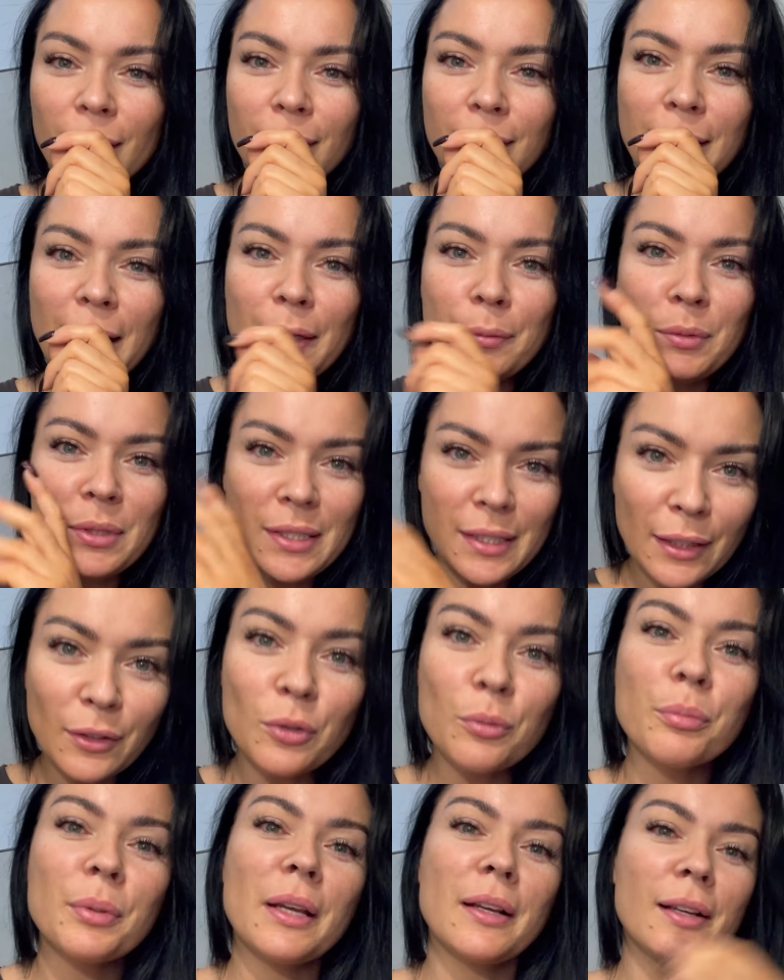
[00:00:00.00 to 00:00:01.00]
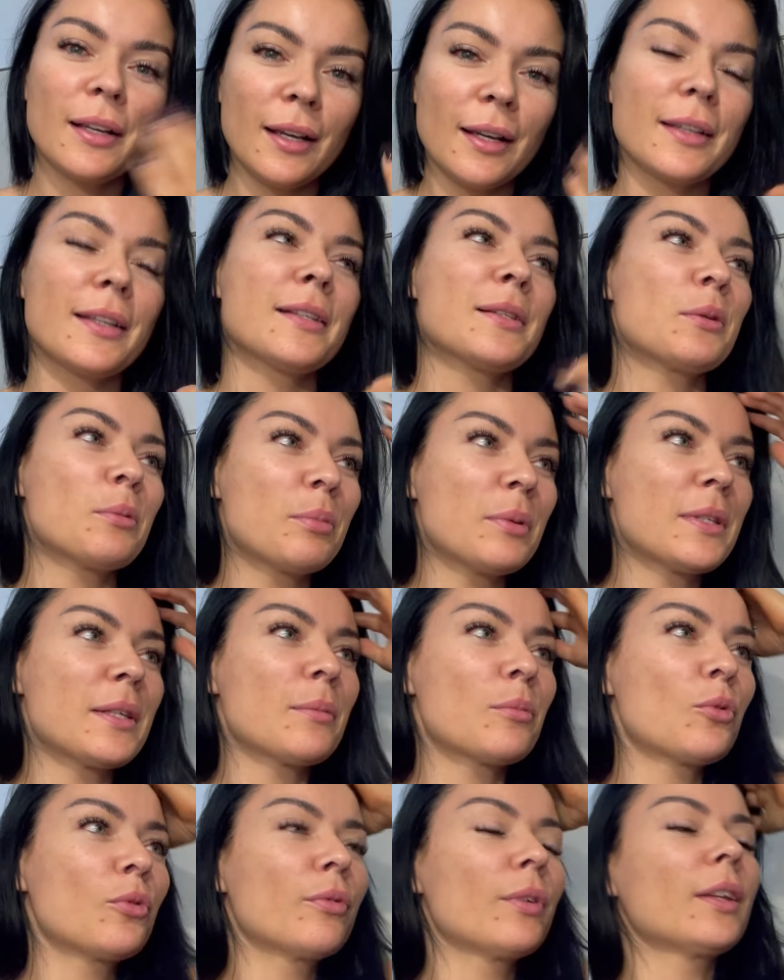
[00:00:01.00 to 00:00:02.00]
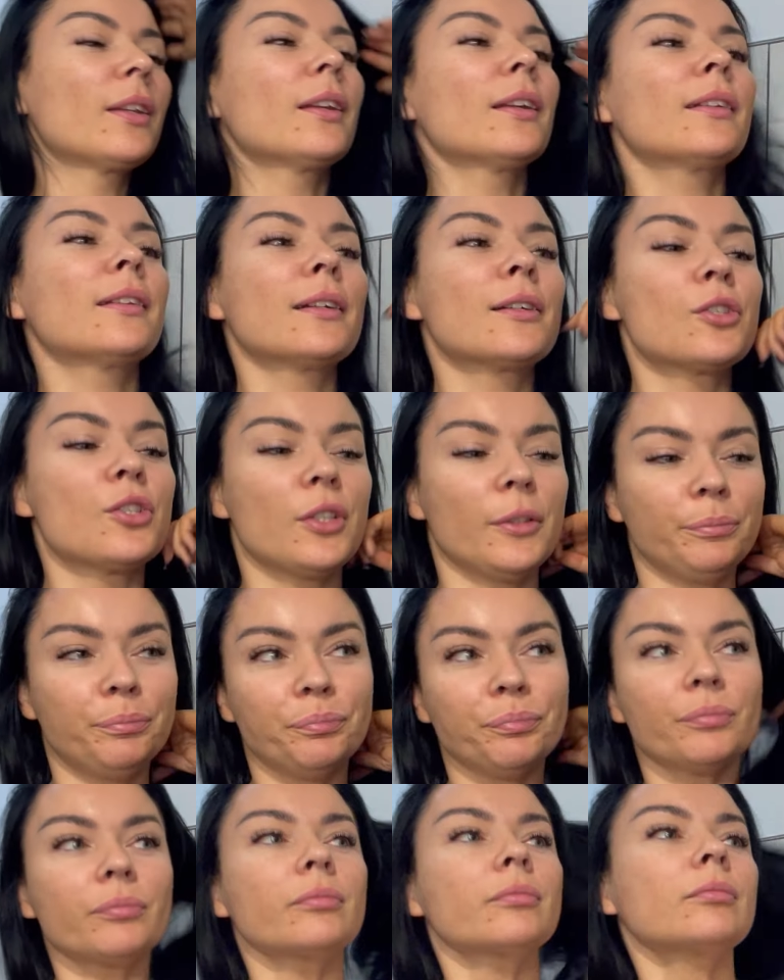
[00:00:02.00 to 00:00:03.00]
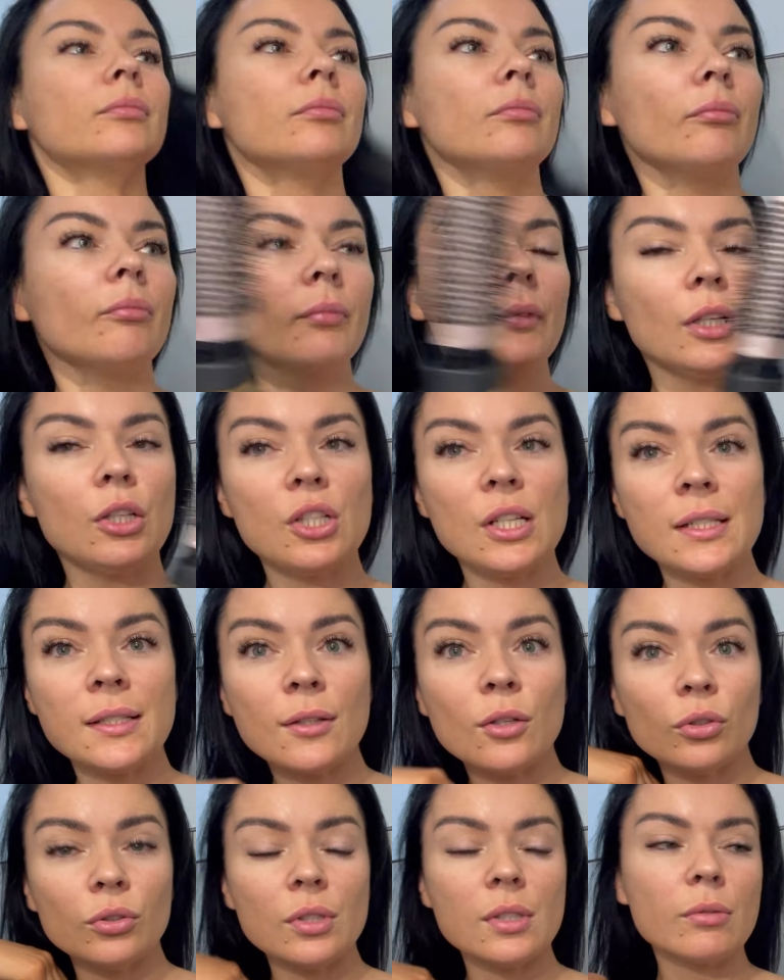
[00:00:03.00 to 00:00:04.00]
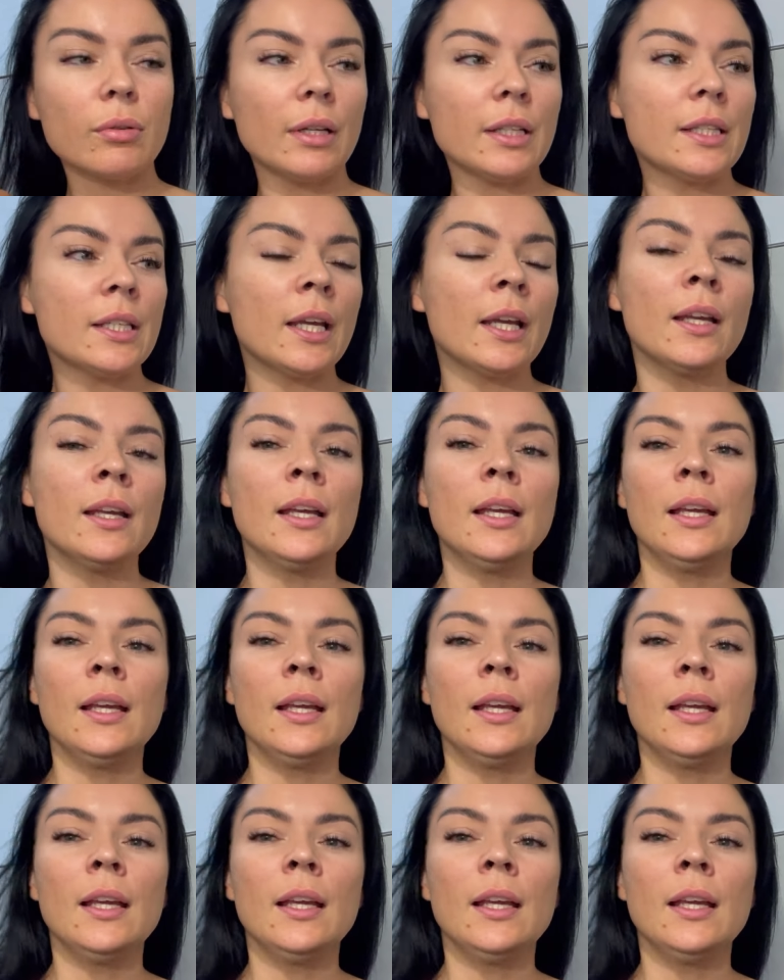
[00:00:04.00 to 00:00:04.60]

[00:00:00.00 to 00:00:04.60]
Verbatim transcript: daj mi za tą piankę, a ja sobie zamówię, nie? Także czas goni, słuchajcie.